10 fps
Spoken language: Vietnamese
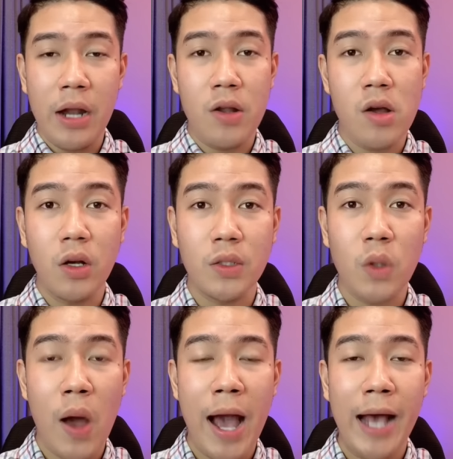nó cứ
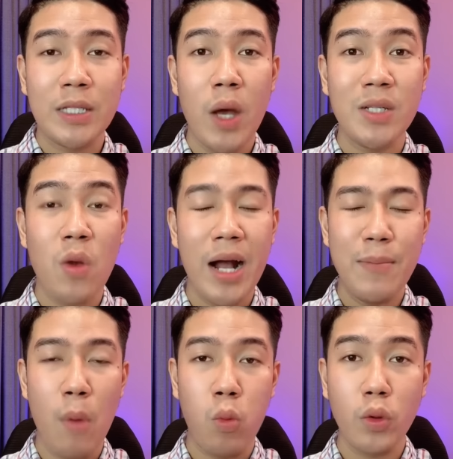xoa xoa xoa cái
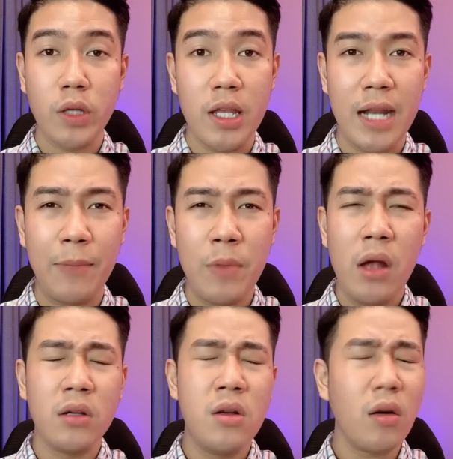bụng của chị vậy nè
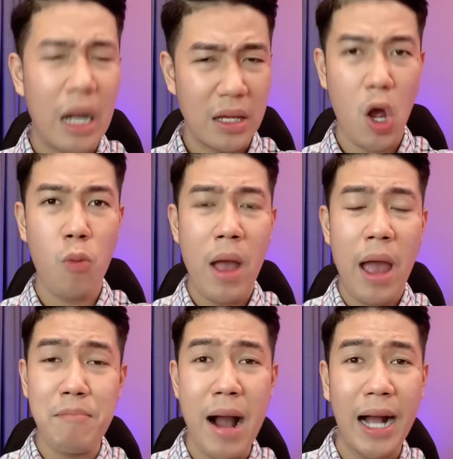rất là nhột
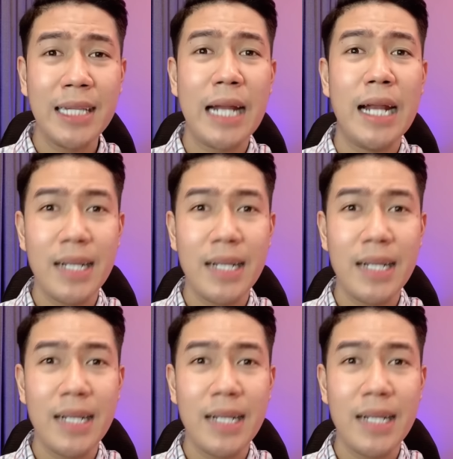mà cái tay lạnh